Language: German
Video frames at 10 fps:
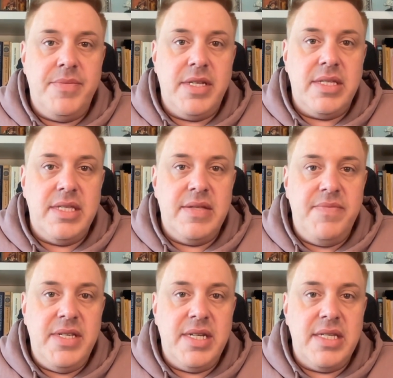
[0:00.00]
Das ist ein
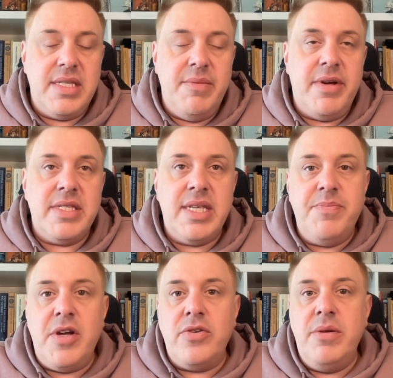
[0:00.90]
wichtiges Thema. Es
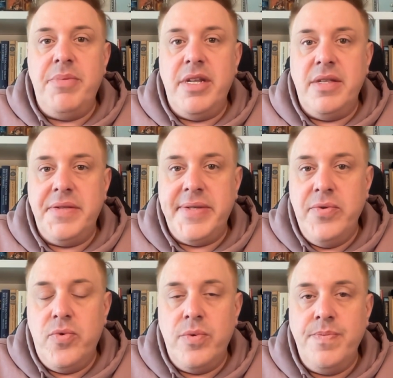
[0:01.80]
gibt auch eine
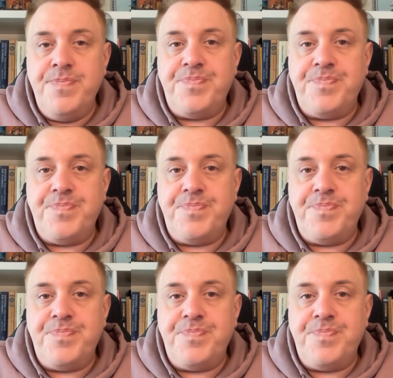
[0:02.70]
Petition